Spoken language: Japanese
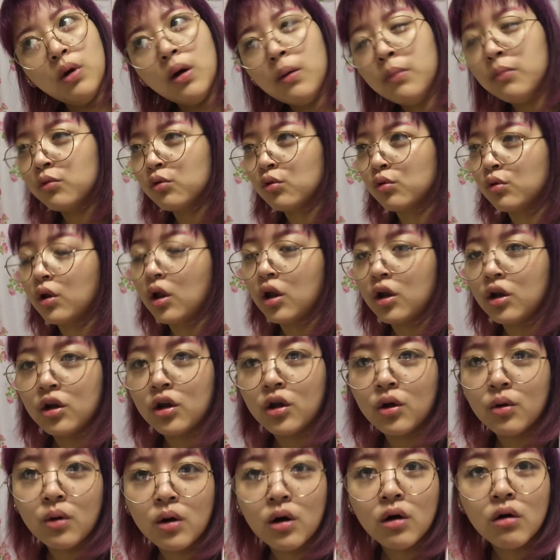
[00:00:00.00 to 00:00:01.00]
マムの年
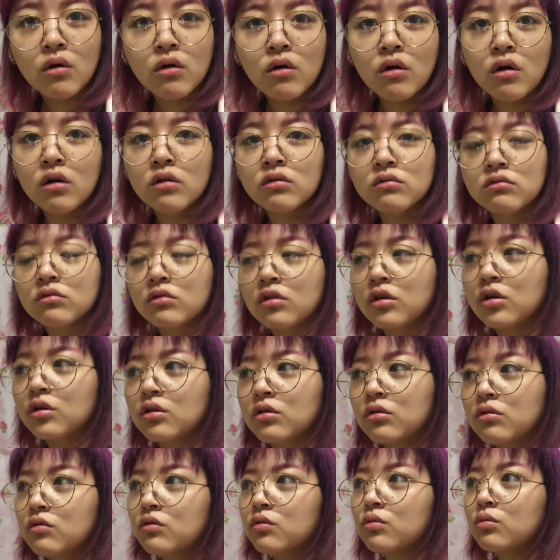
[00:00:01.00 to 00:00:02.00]
齢わかんな
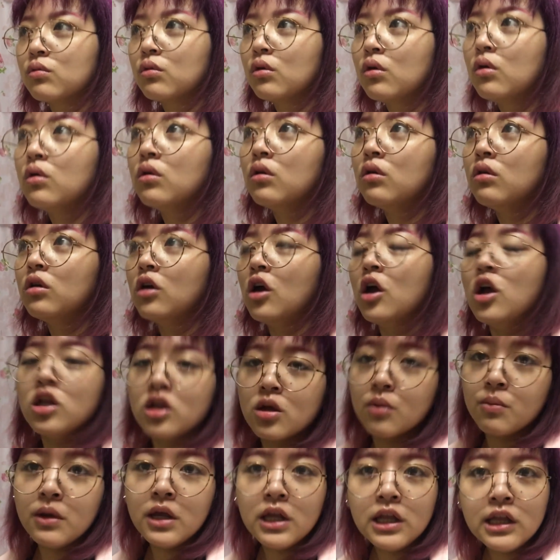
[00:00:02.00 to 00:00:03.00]
いんですよね。
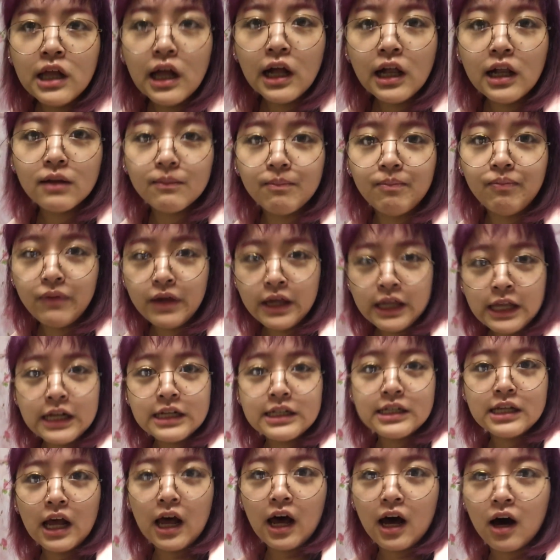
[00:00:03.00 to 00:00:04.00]
でみんなみんな
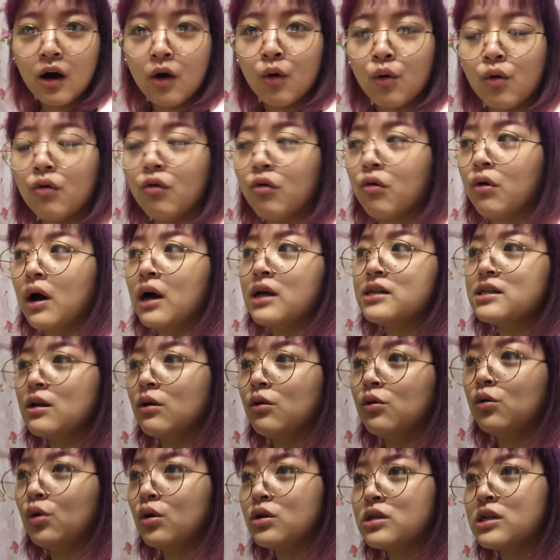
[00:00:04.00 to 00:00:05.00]
さ、お母さ
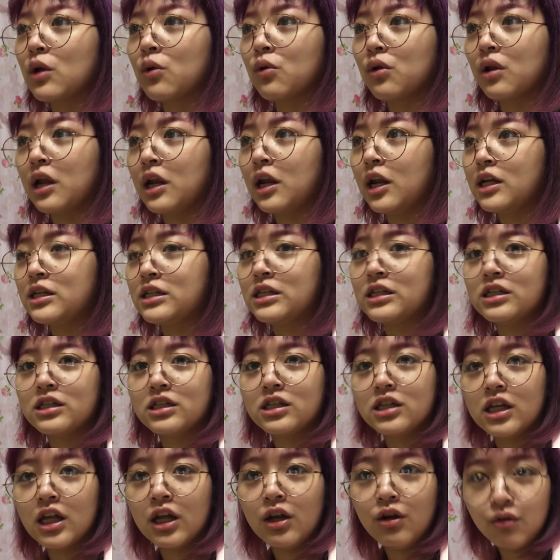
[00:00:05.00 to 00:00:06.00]
んお父さんの年齢知っ
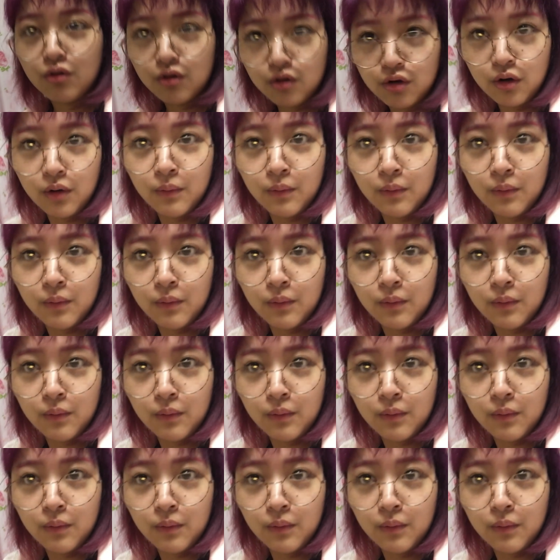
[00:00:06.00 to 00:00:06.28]
てる？